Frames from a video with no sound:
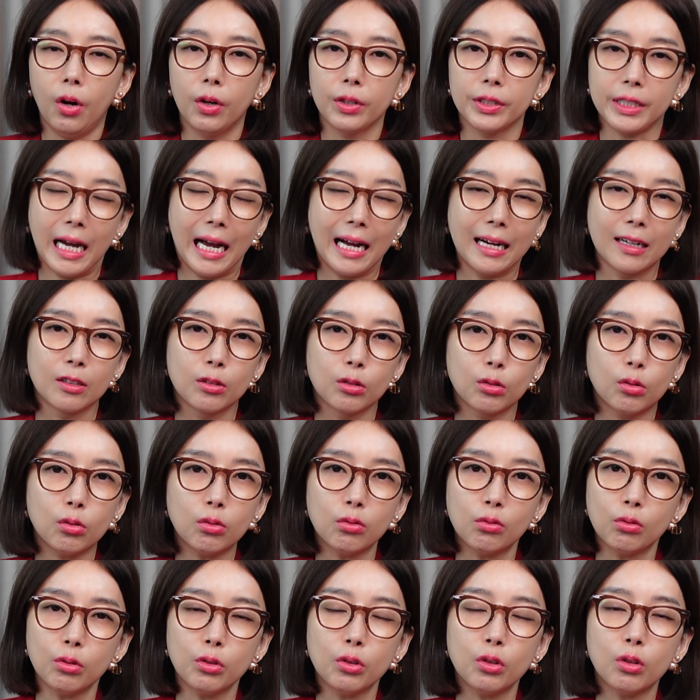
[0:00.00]

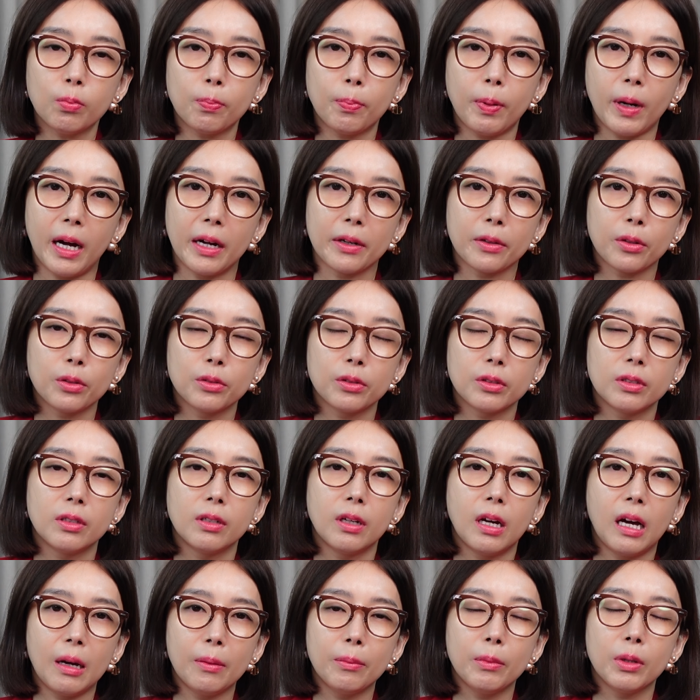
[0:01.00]
양두구육 발언을
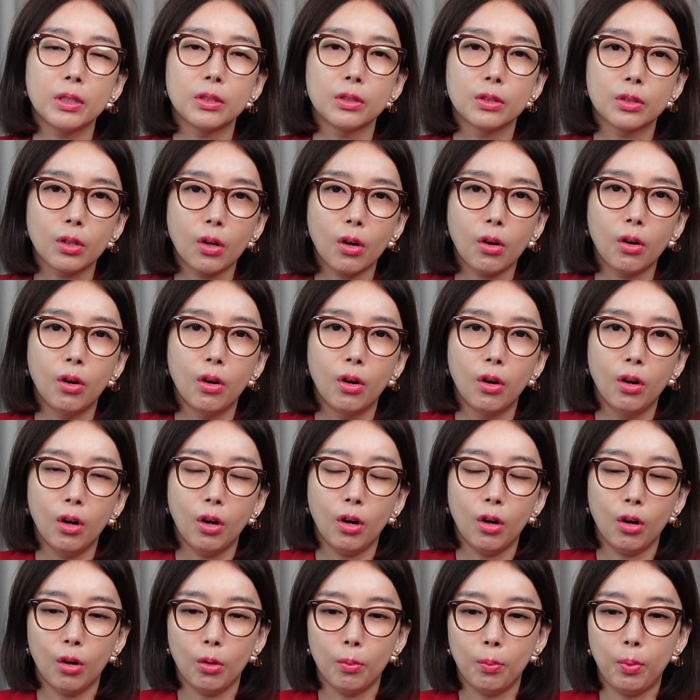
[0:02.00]
하면서
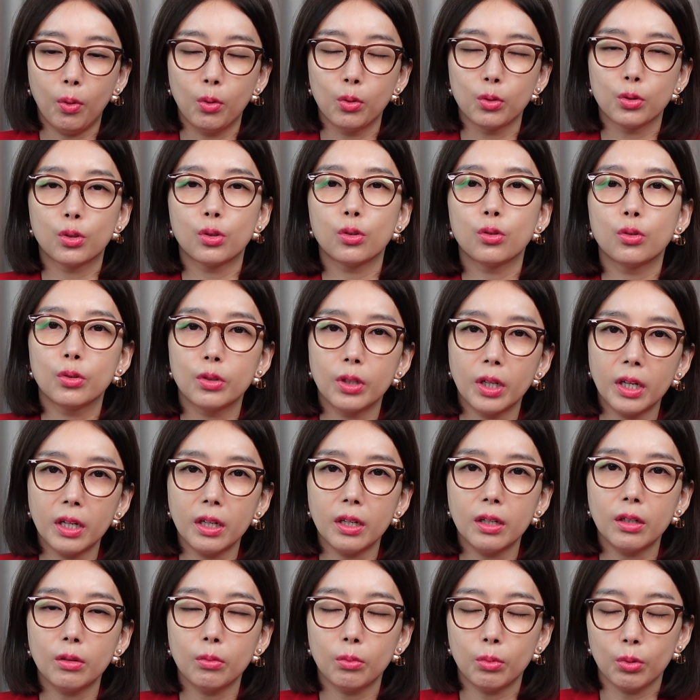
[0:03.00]

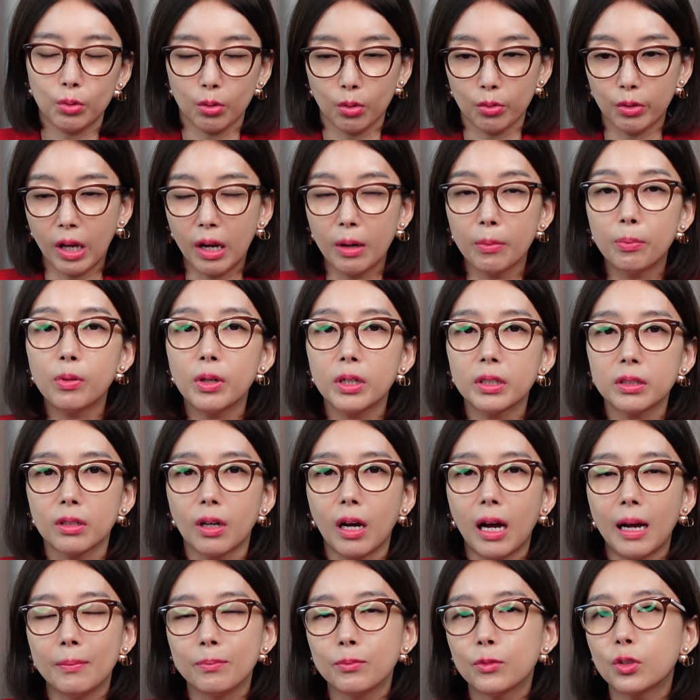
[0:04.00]
보수의 내부에서
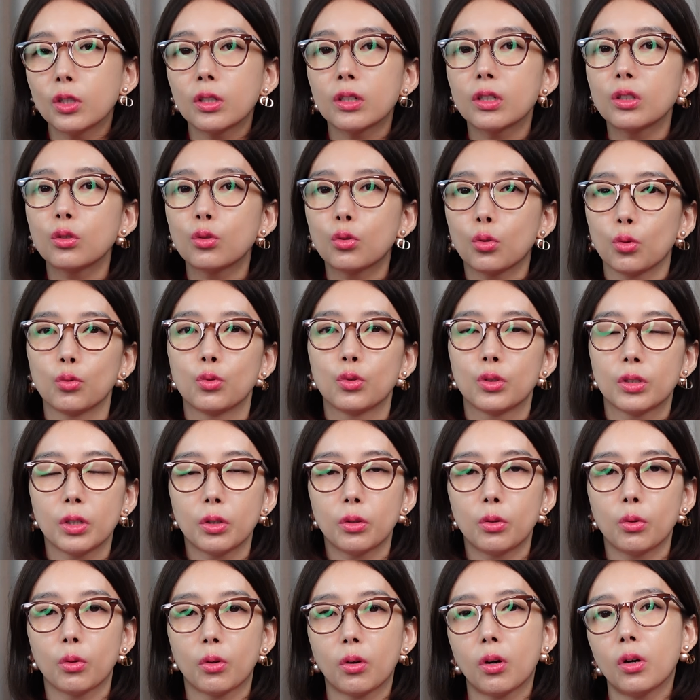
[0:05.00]
암적인
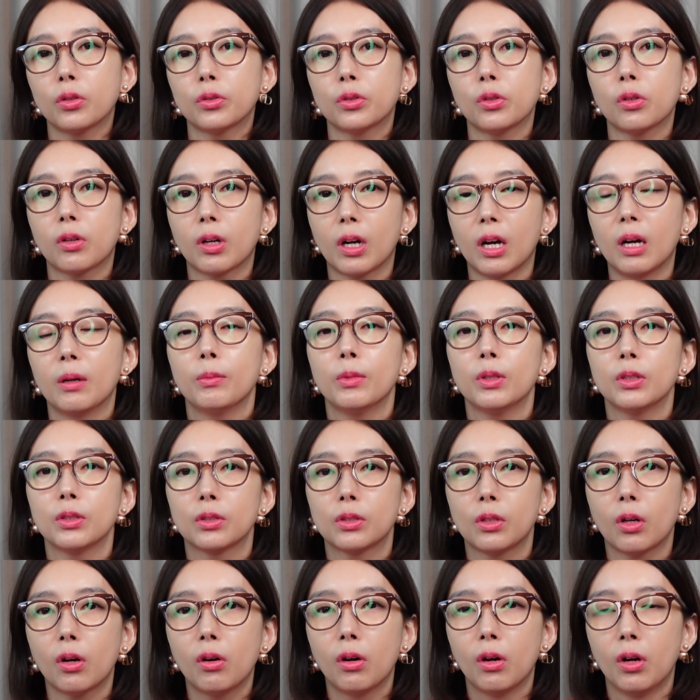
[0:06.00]
존재로
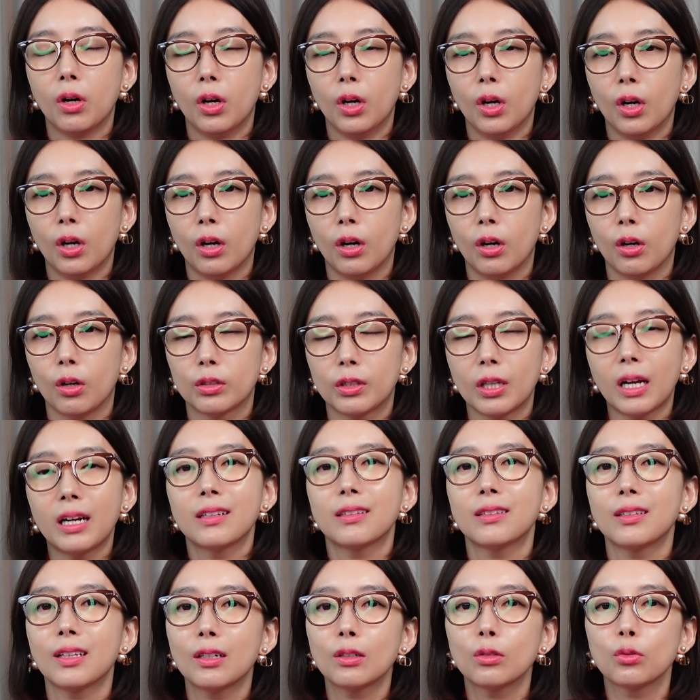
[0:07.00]
커져가면서
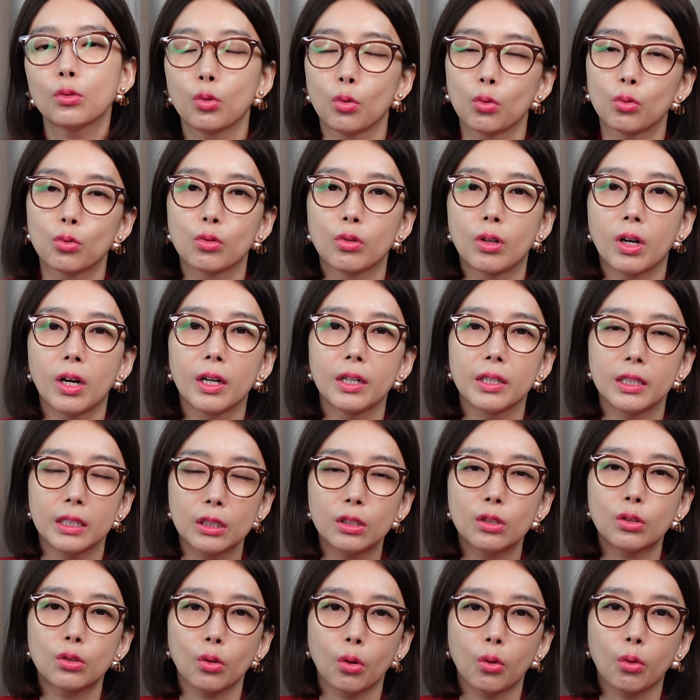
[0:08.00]
탈당 요구가
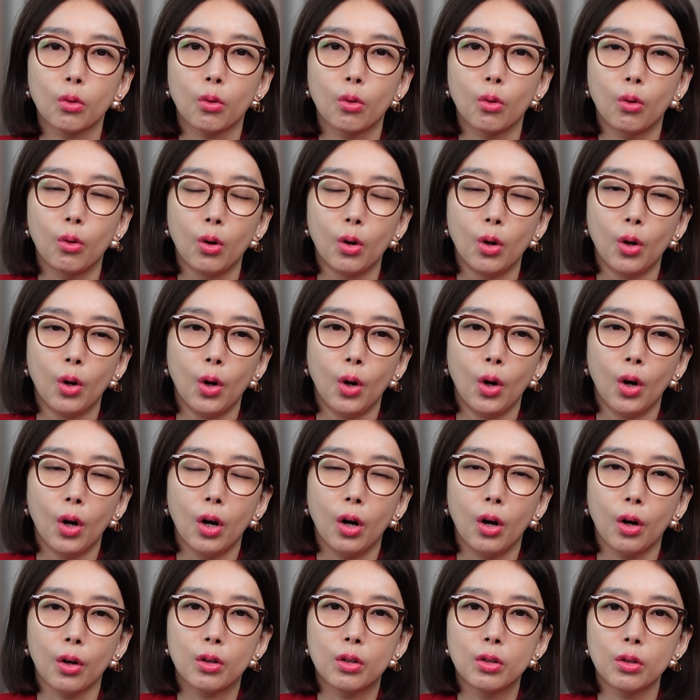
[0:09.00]
있었고
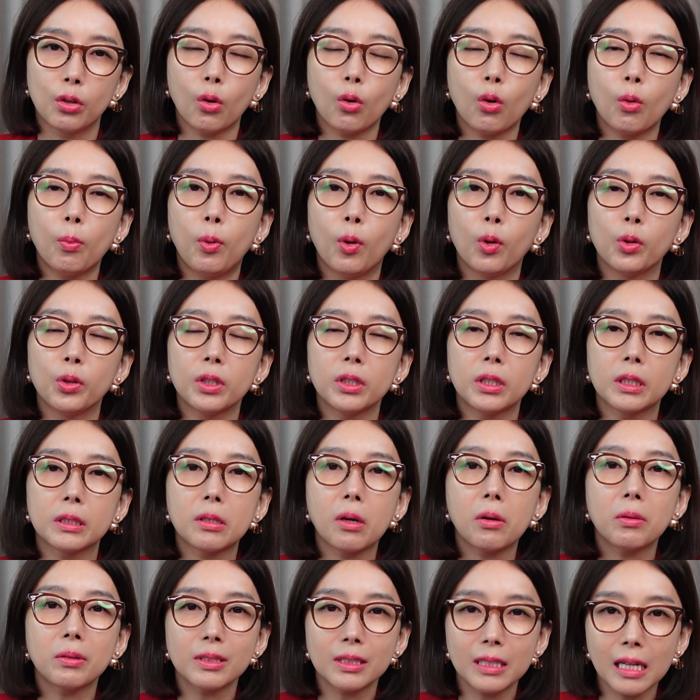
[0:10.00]
그러고 본인은
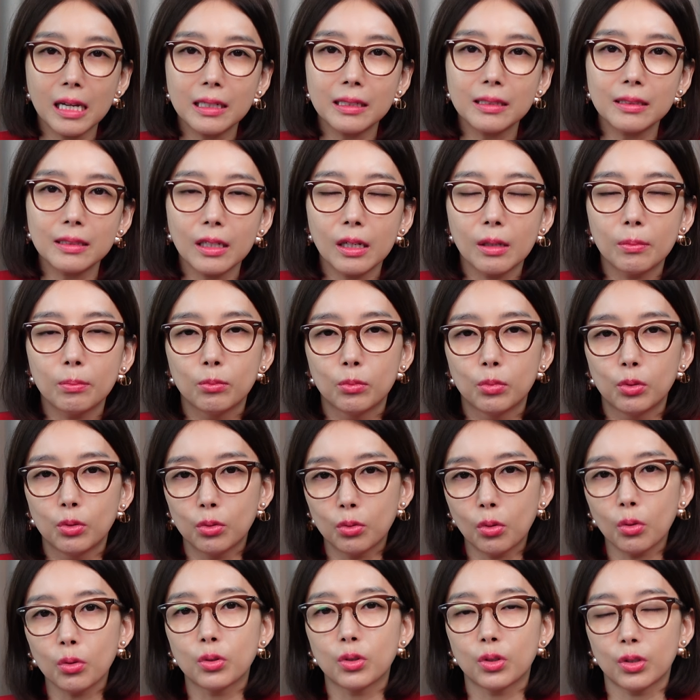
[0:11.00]
성상남
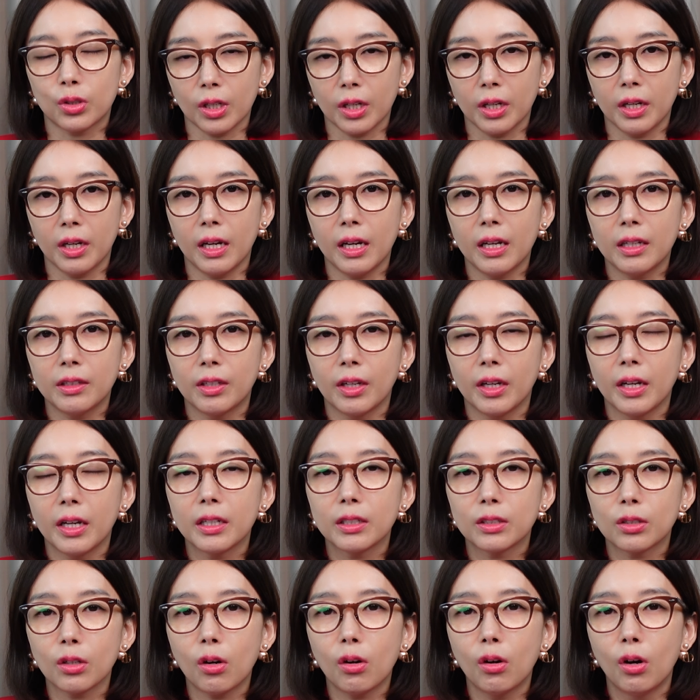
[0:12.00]
무고죄에
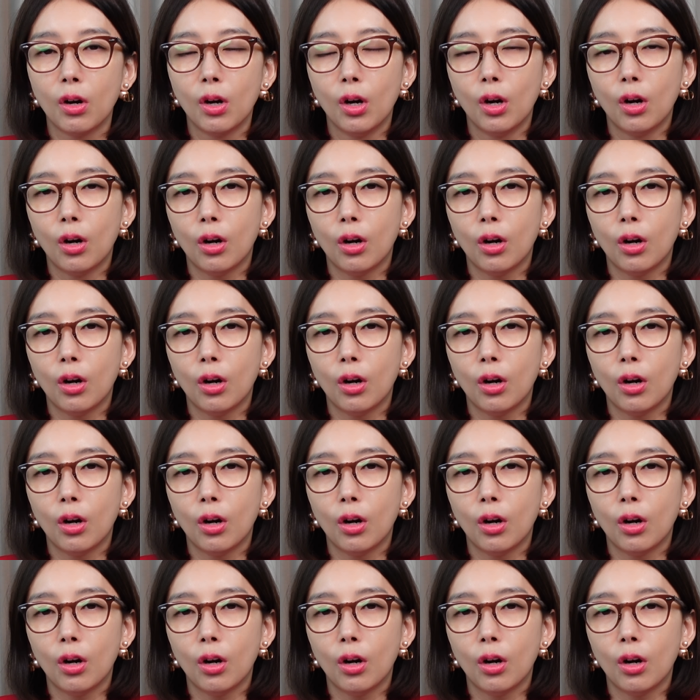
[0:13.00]
대해서